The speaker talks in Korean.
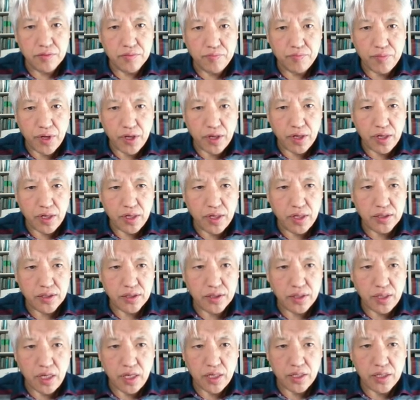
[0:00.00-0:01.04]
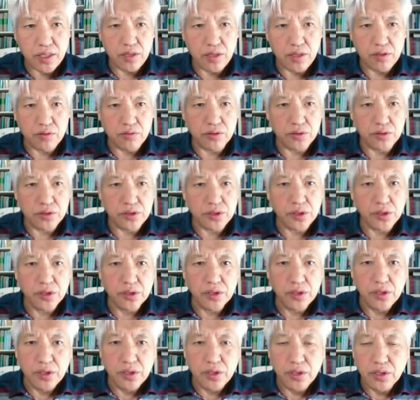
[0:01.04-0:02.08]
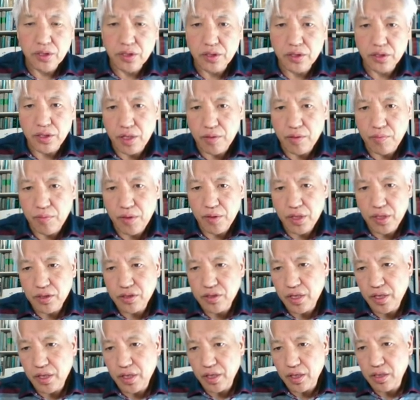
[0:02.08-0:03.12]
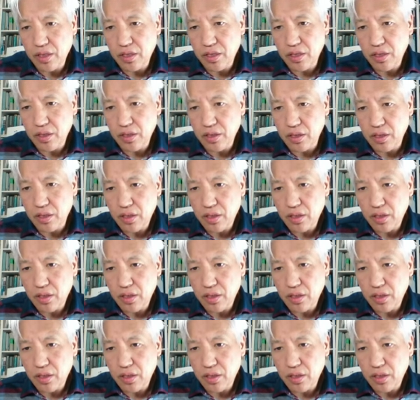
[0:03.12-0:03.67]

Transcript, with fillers: 방황하게 하고 그죠? 그 다음에 데렉 길을